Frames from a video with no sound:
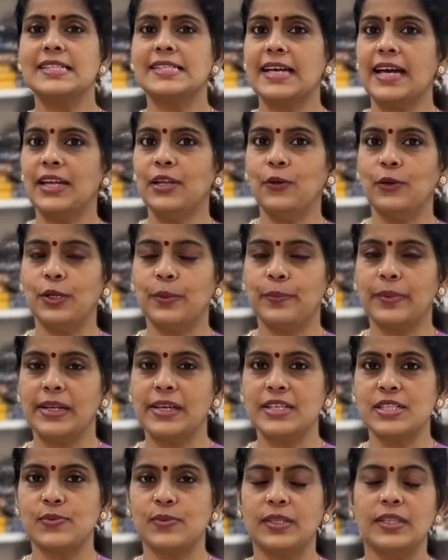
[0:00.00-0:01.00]
சாரியோட
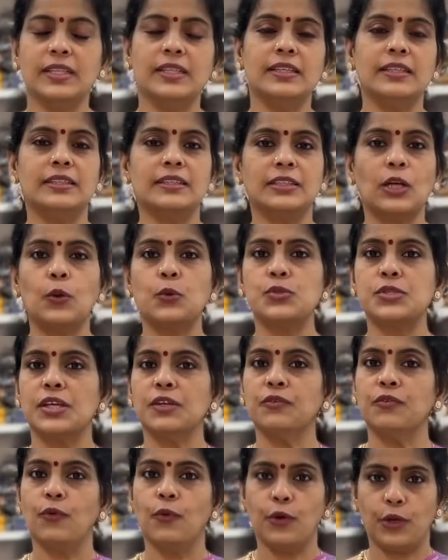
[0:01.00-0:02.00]
ப்ரைஸ் வந்து
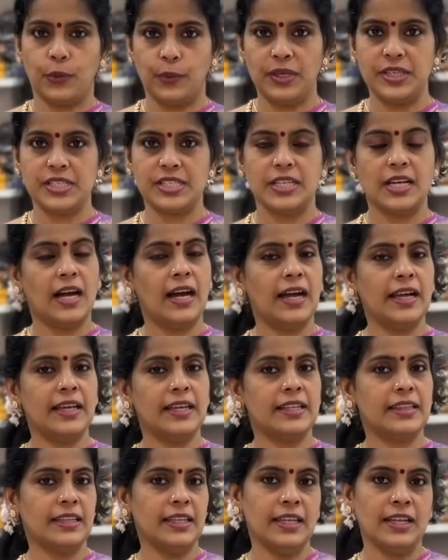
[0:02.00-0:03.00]
தௌசண்ட் ஃபோர் டுவெண்ட்டி
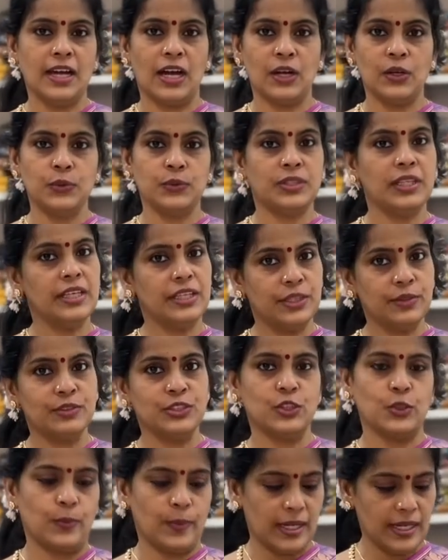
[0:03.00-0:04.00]
ஆயிரத்தி நானூற்றி
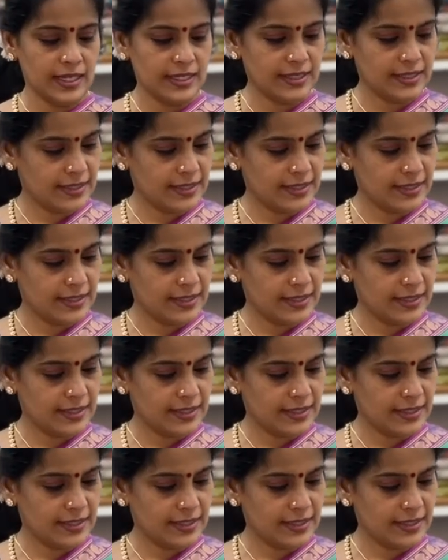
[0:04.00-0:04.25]
இருபது ரூபா